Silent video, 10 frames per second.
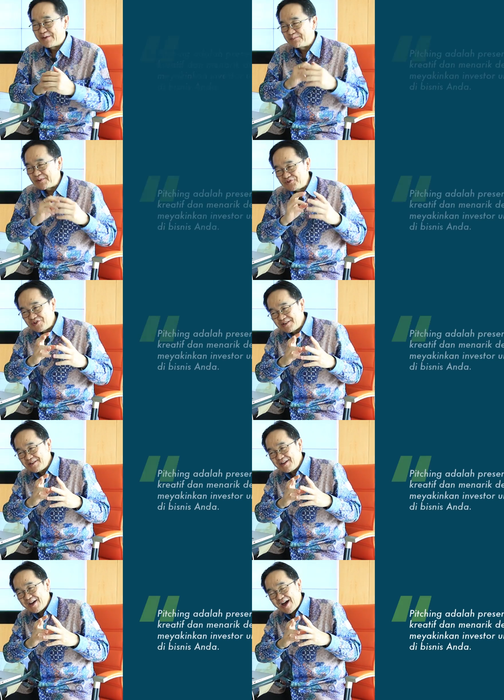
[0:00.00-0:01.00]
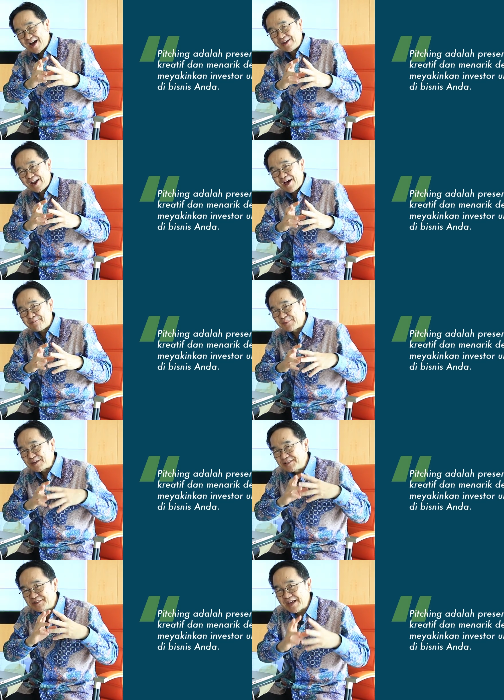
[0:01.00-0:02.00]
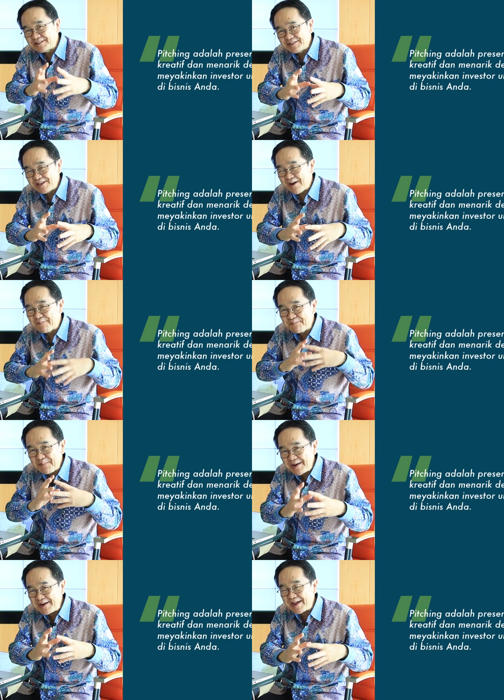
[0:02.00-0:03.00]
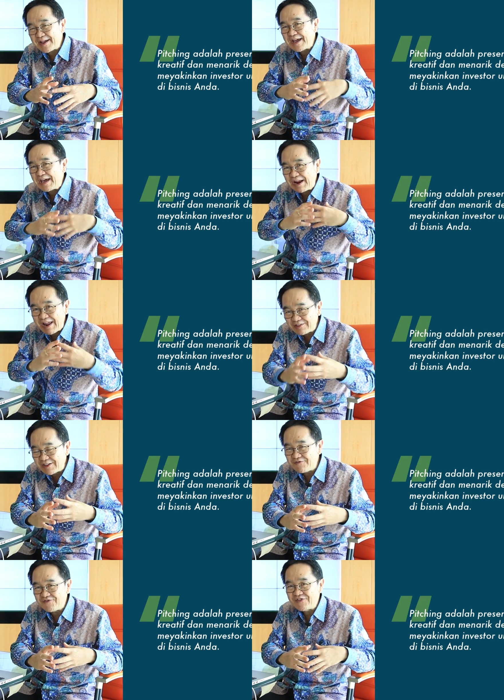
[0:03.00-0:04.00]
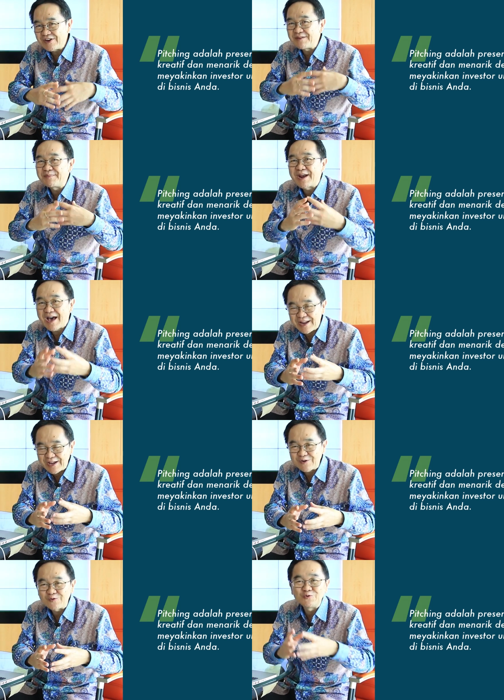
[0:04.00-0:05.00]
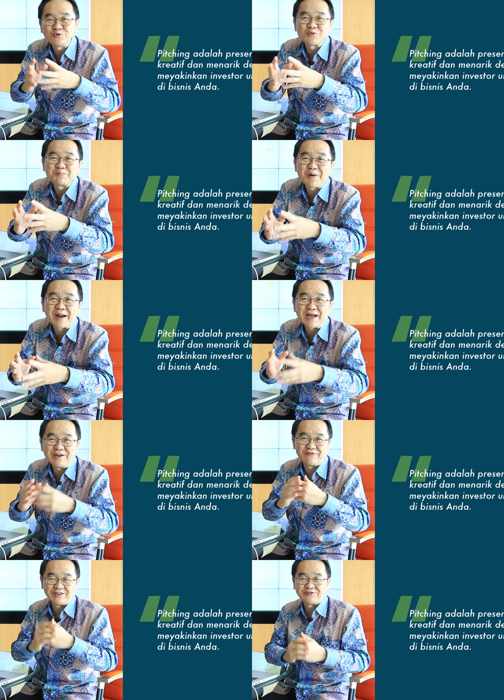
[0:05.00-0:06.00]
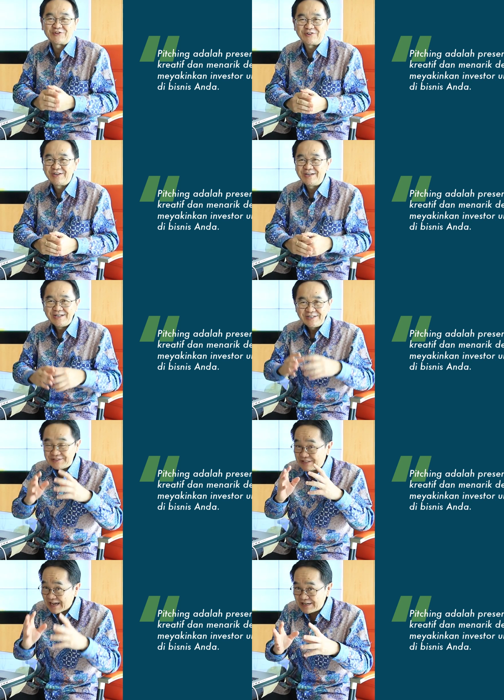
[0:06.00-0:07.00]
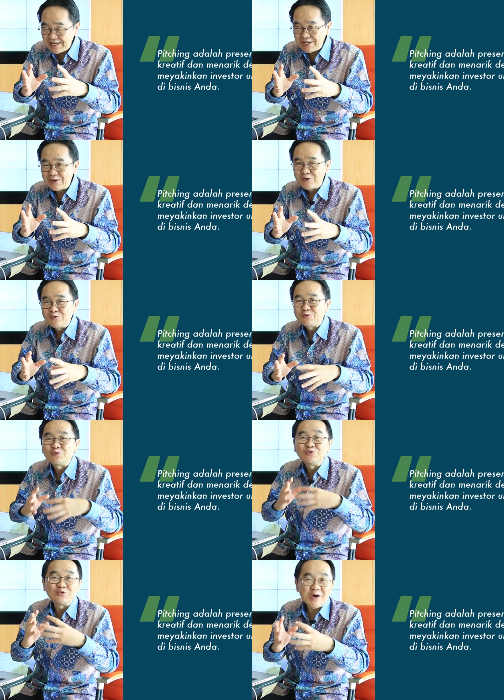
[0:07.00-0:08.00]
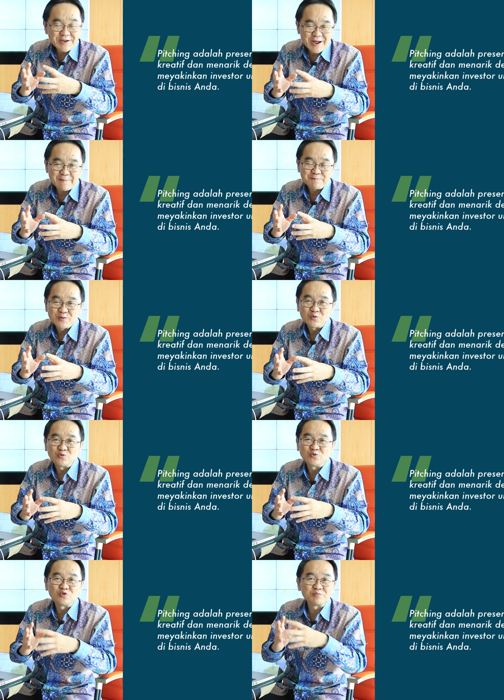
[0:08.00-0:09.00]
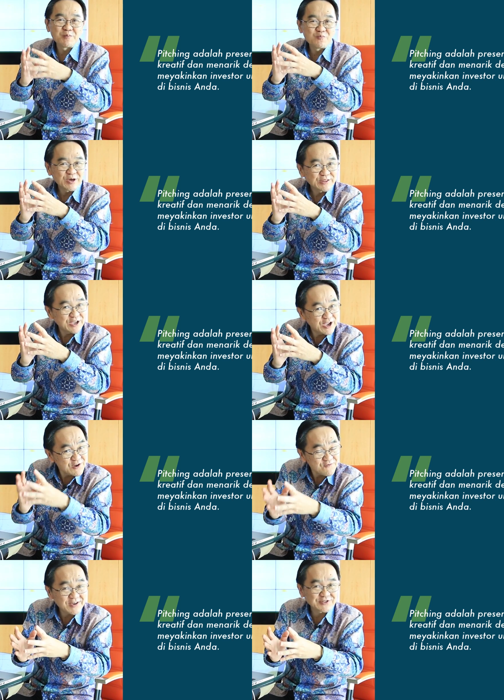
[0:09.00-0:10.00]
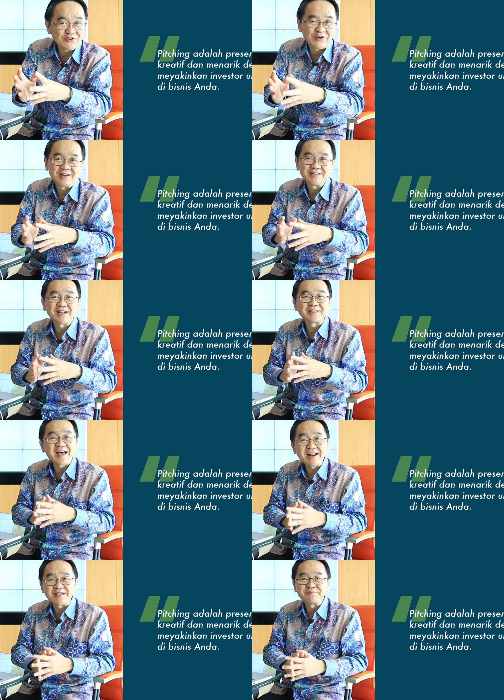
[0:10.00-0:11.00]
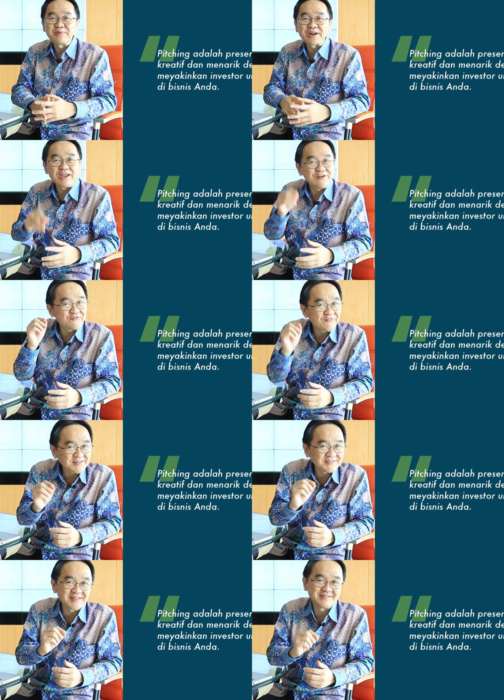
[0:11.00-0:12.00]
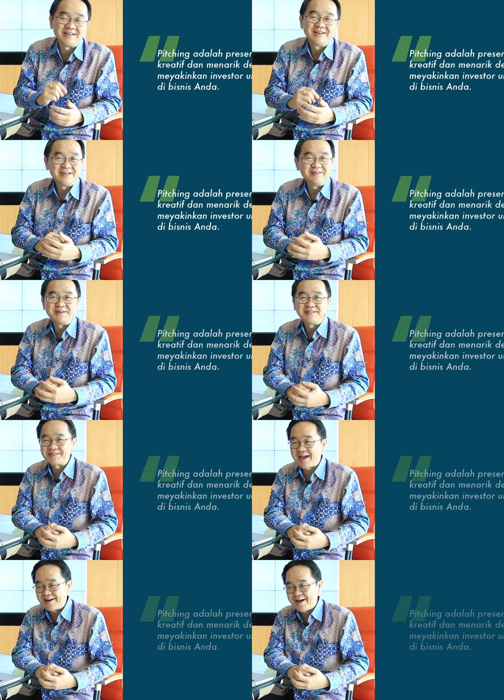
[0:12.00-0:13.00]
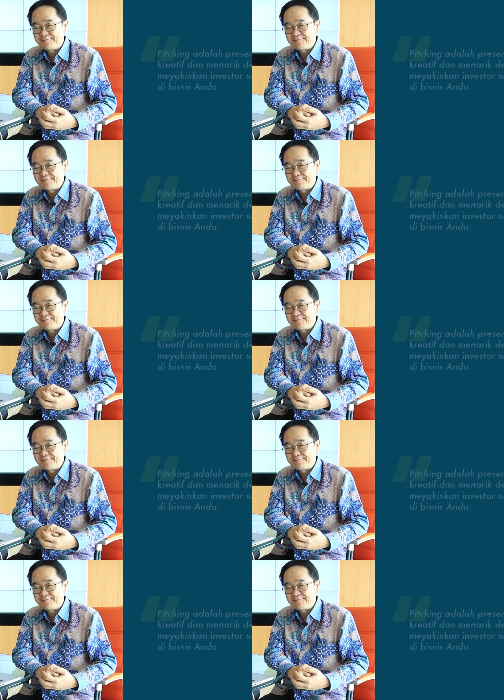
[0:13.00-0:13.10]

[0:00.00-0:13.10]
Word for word: Pitching adalah presentasi yang pendek, kreatif, dan menarik untuk para investor. Jadi, tujuannya untuk membuat investor tertarik berinvestasi di bisnis Anda.